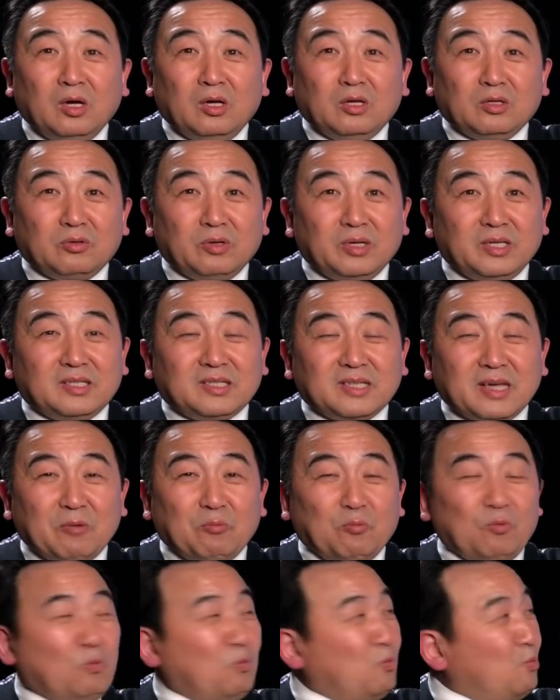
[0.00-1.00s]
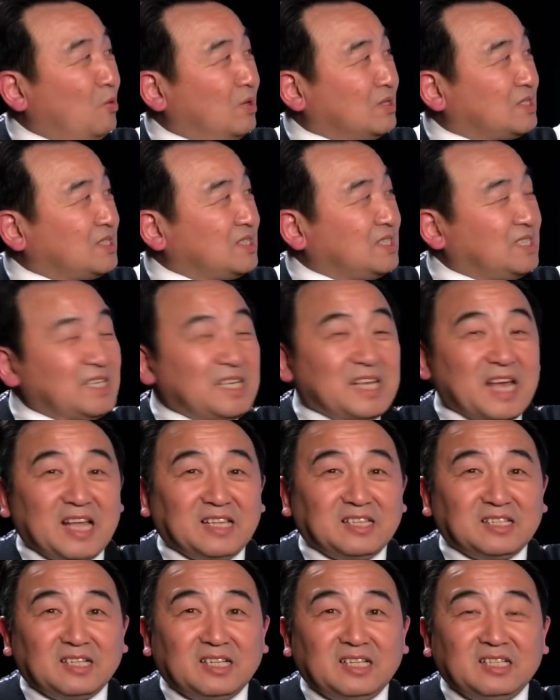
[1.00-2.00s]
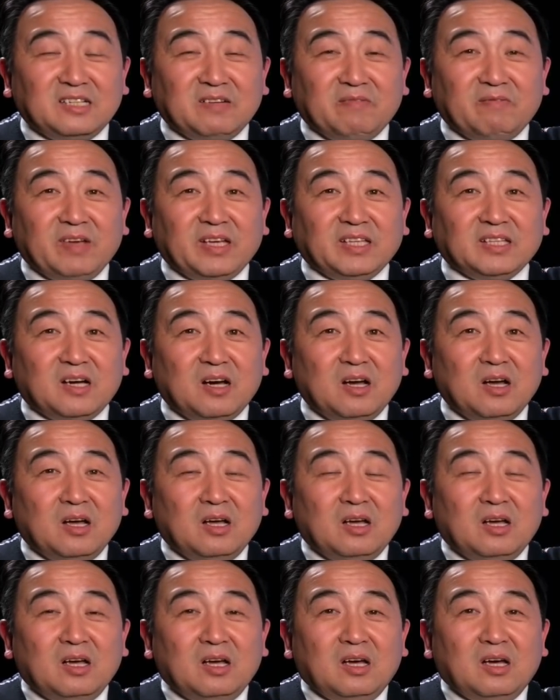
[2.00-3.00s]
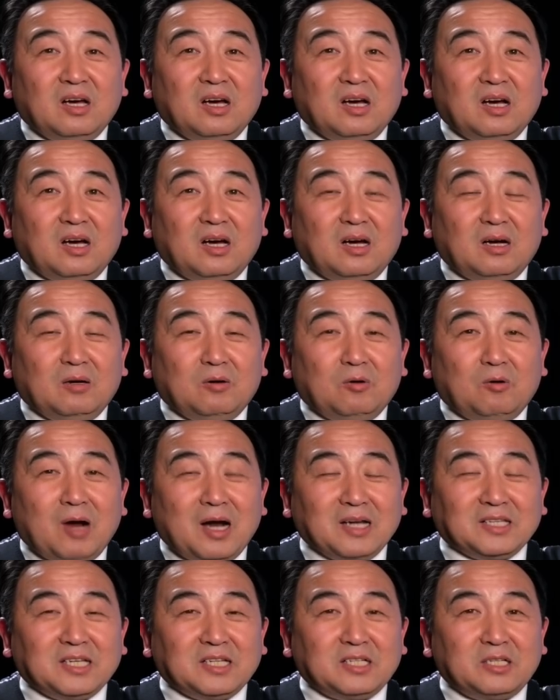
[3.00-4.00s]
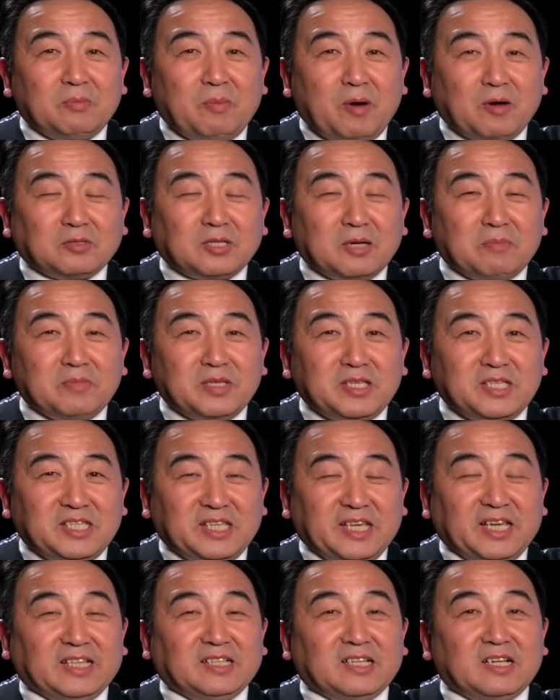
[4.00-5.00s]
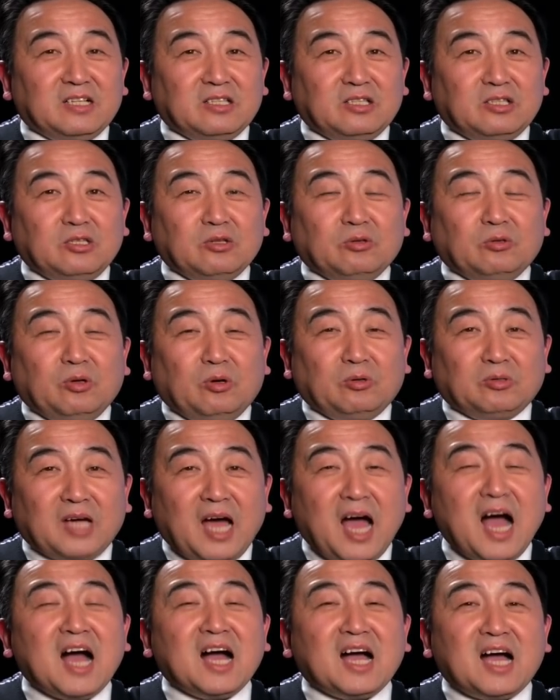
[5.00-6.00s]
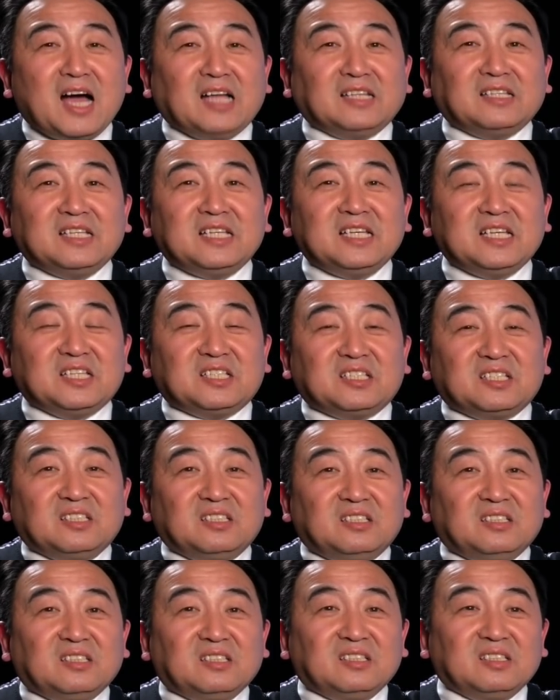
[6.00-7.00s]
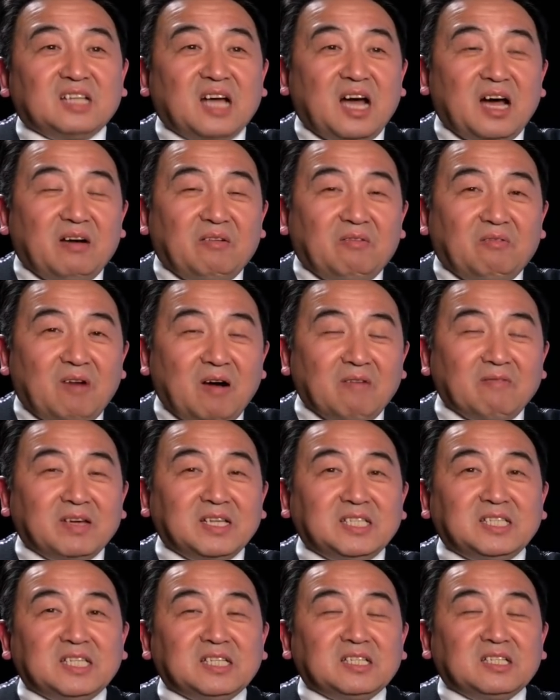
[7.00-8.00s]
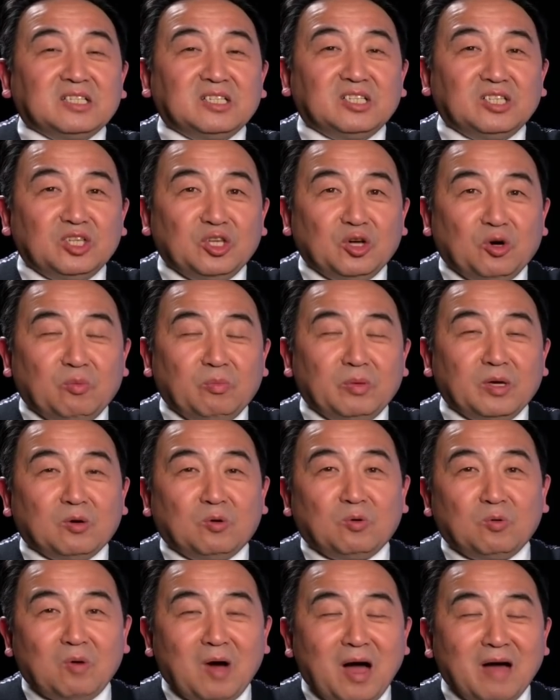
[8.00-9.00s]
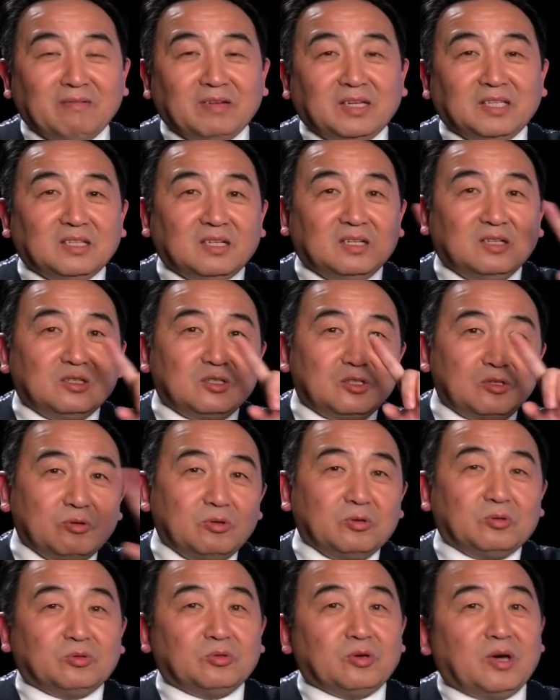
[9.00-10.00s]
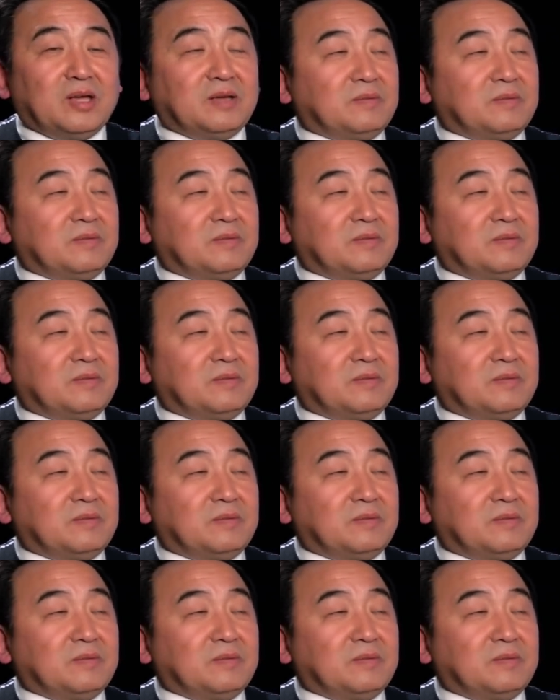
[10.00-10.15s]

所以，在我我自己眼睛里认为呢？呃，《华尔街日报》这么写呢，就有着暗含的意思。那王伟京有没有华为的所有权？